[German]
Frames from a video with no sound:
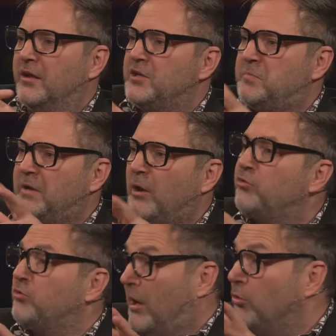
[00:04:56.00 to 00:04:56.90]
Ne? Ich bin
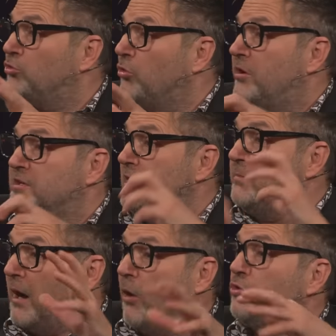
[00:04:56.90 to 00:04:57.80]
auch so ein Outdoor, ich
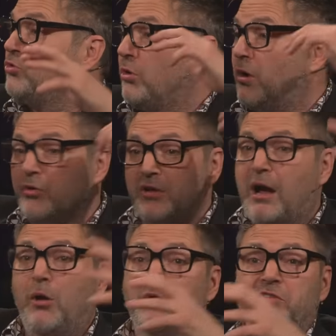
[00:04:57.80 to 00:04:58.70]
liebe Outdoor und
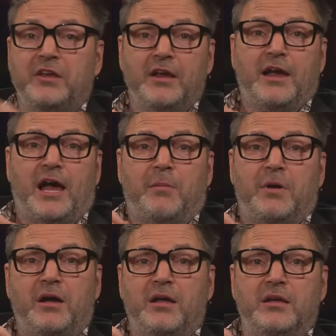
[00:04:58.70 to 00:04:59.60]
raus,
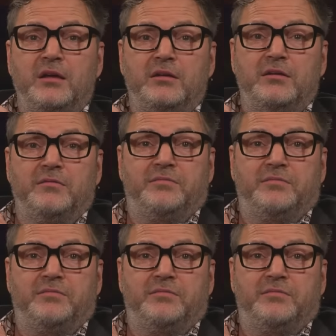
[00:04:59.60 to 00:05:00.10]
aber äh,